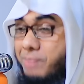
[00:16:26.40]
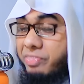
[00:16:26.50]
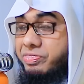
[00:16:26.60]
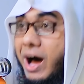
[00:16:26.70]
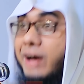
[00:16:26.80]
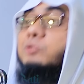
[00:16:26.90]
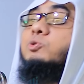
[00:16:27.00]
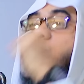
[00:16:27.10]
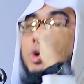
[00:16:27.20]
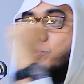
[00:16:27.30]
ইমানদার
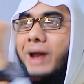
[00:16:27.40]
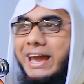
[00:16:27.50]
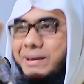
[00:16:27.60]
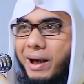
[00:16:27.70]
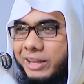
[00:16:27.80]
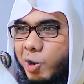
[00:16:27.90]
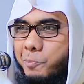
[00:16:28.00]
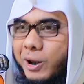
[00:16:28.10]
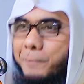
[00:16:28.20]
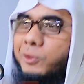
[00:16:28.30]
তোমরা ইমানের
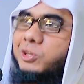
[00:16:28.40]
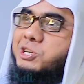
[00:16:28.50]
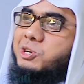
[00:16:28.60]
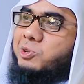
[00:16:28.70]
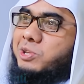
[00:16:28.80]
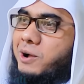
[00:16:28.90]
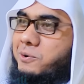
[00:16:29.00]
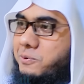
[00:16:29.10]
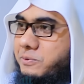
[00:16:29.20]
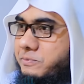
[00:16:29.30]
উপরে প্রতিষ্ঠিত থাকো